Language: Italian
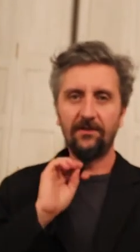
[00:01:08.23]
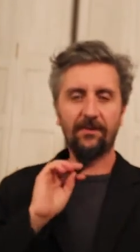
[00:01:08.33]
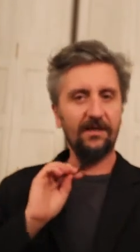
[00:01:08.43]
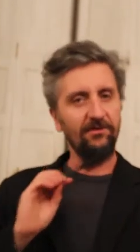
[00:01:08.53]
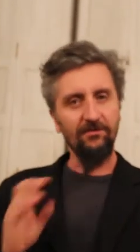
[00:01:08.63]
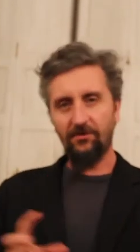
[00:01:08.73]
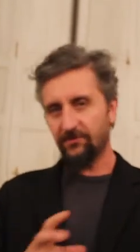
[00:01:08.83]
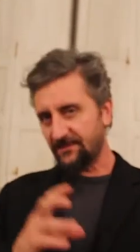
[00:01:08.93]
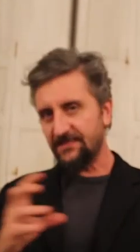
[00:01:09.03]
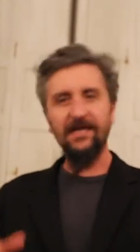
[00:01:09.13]
parliamo di
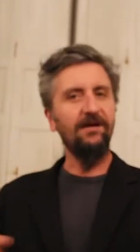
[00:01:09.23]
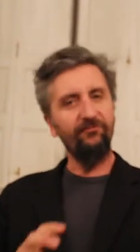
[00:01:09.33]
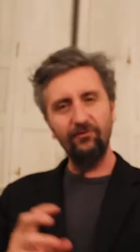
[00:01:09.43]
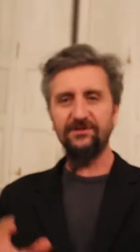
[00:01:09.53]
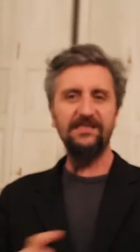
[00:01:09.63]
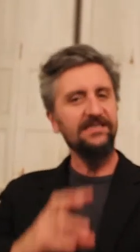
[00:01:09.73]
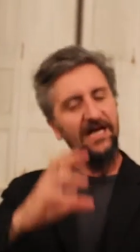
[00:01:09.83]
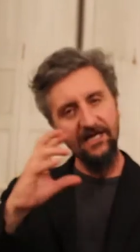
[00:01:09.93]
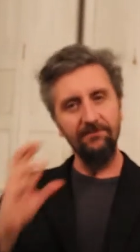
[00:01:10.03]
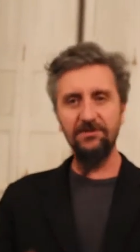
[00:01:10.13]
qualcosa sì che forse sta
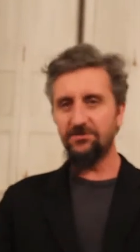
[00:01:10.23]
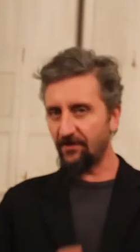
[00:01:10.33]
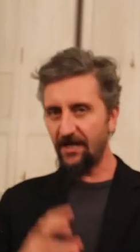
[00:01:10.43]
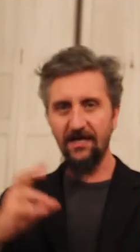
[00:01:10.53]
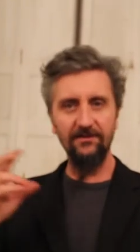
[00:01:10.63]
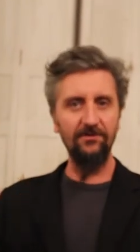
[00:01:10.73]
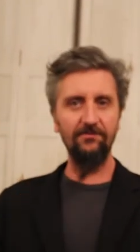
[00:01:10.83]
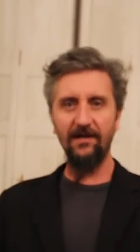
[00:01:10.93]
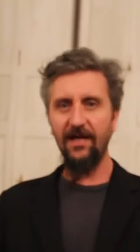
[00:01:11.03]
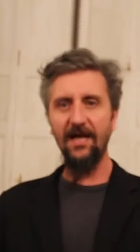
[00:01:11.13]
anche peggiorando
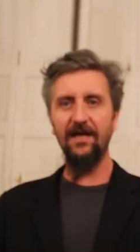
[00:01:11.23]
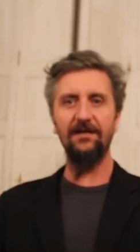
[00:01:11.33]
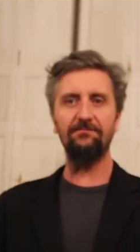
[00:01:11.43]
magari